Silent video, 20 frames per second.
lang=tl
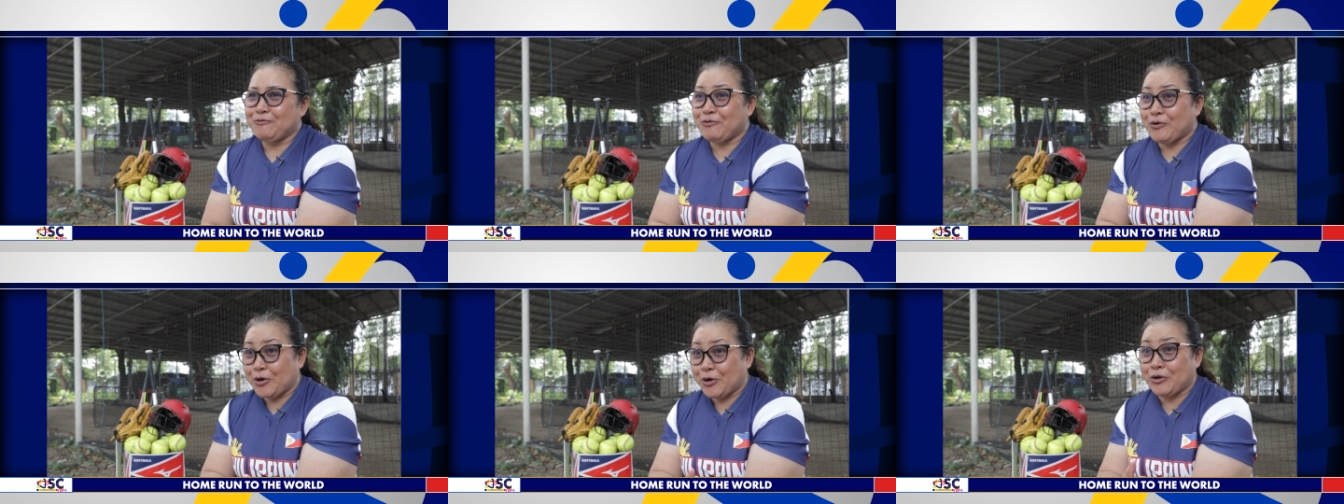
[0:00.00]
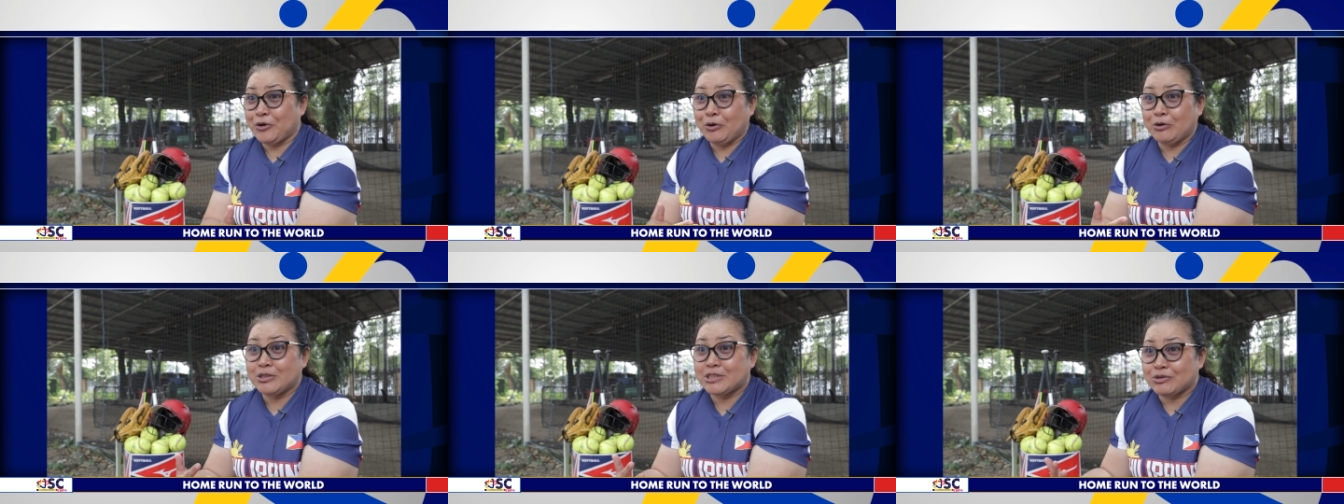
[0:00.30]

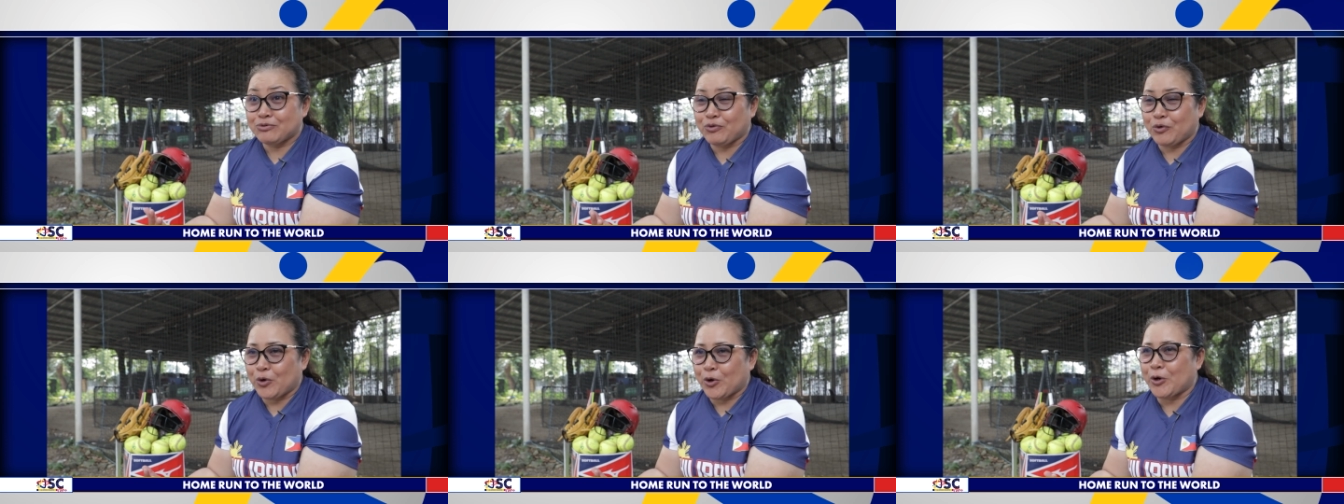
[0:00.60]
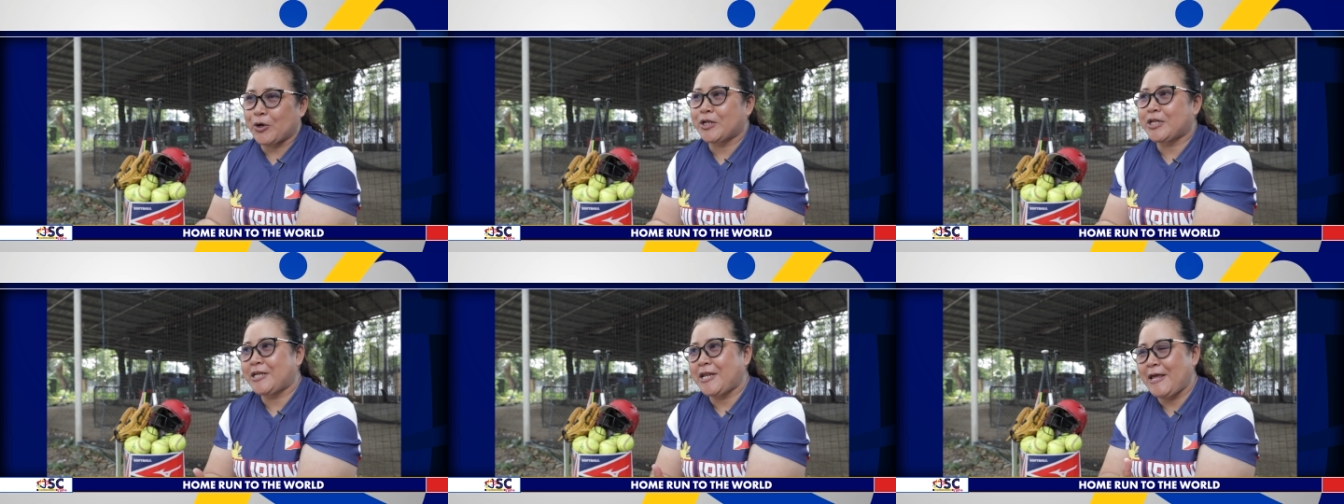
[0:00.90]
for those
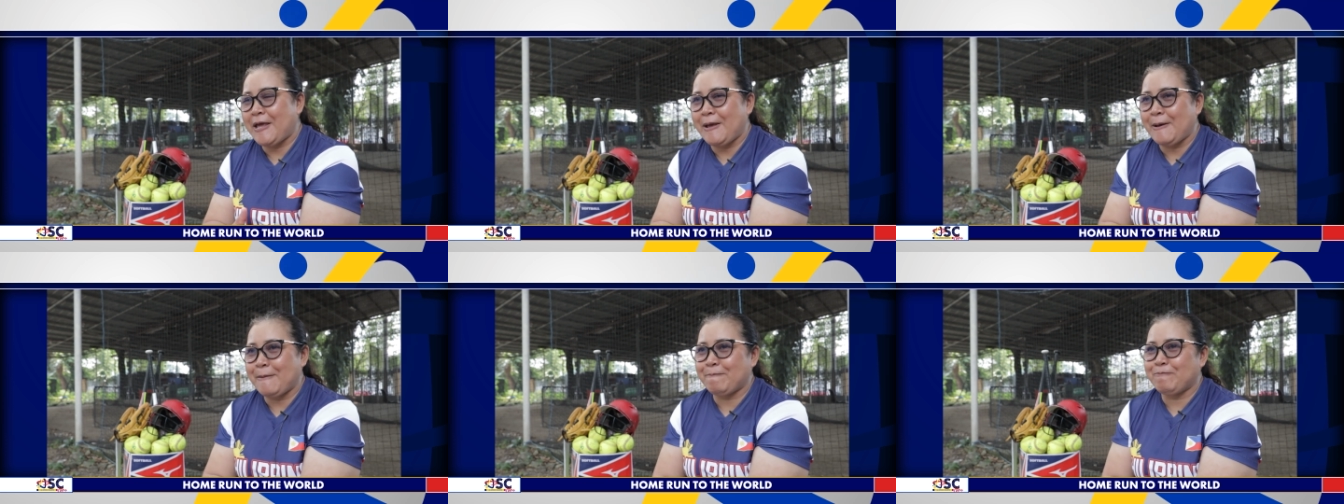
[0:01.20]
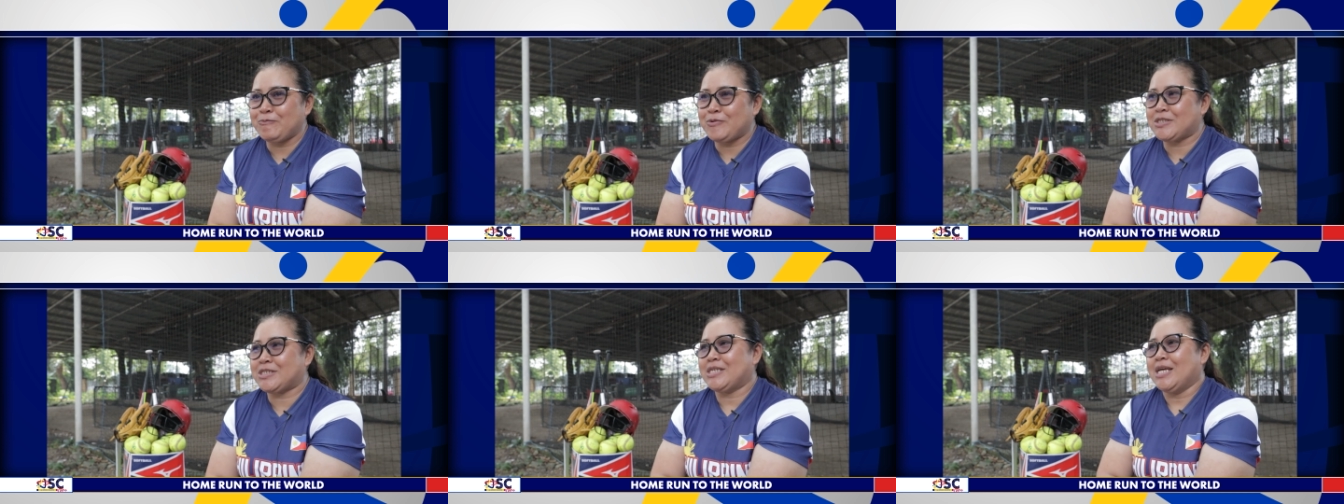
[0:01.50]
four
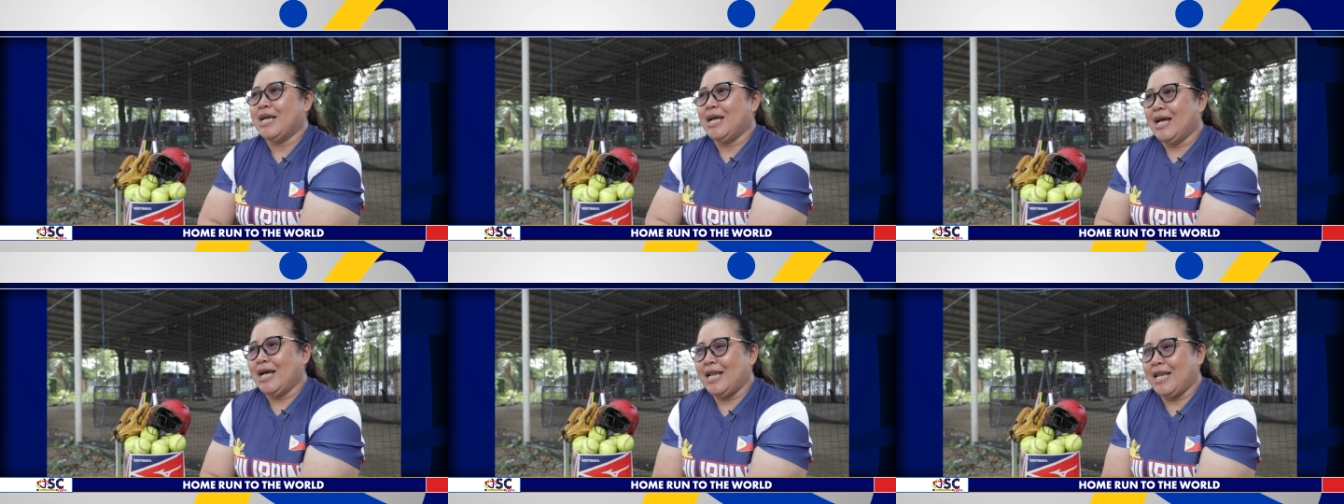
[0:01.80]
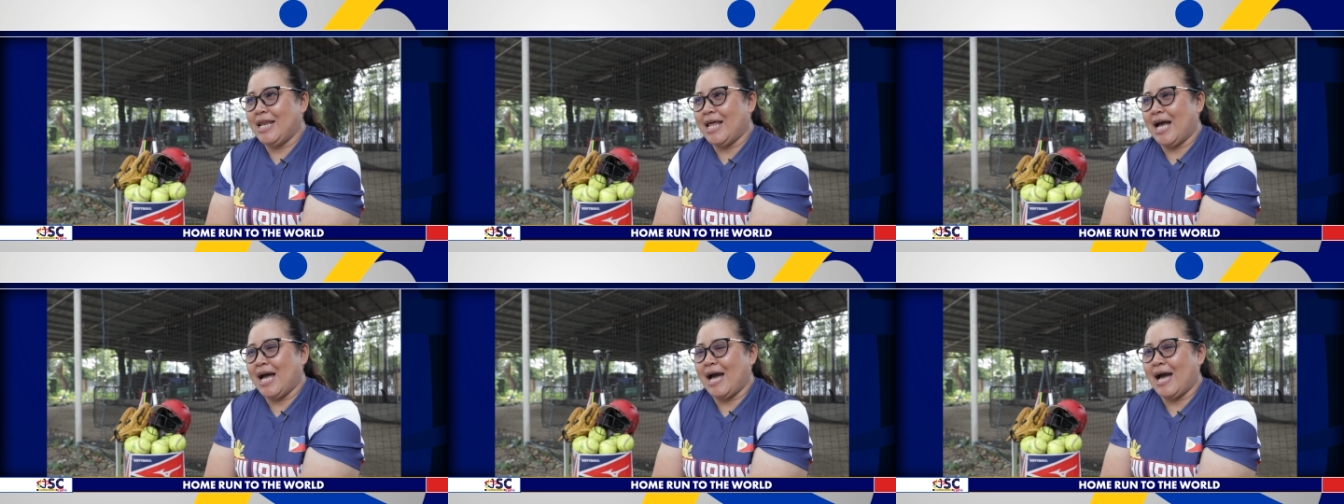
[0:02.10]
teams
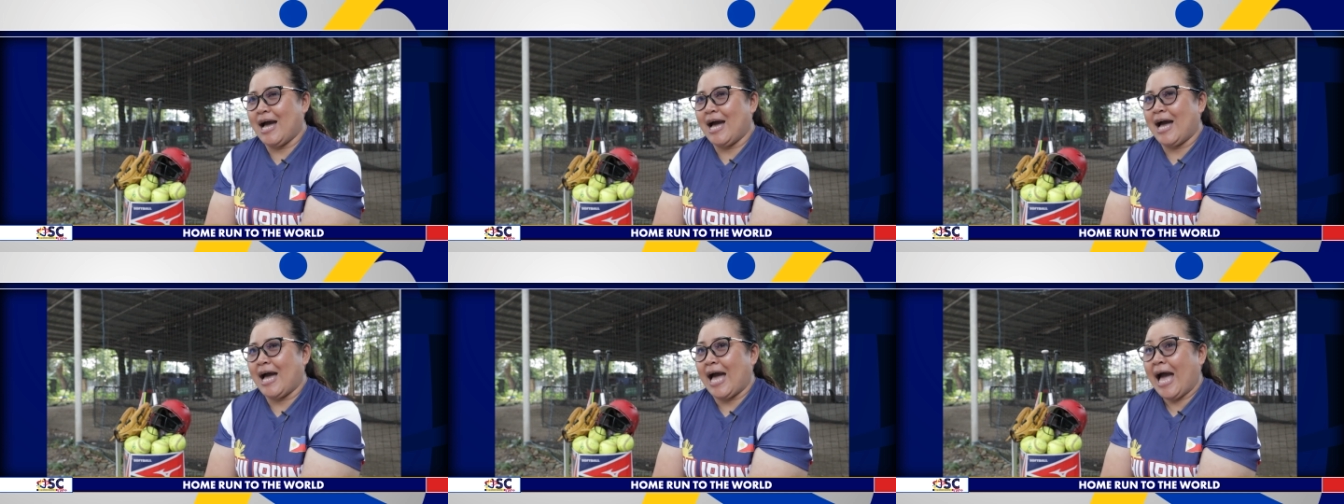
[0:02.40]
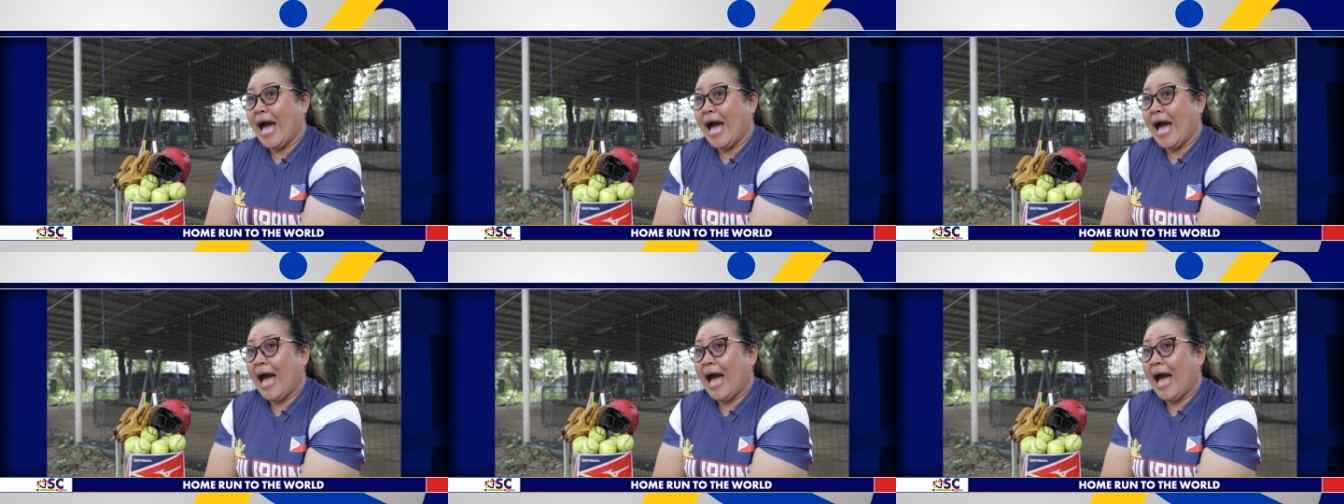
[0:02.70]
na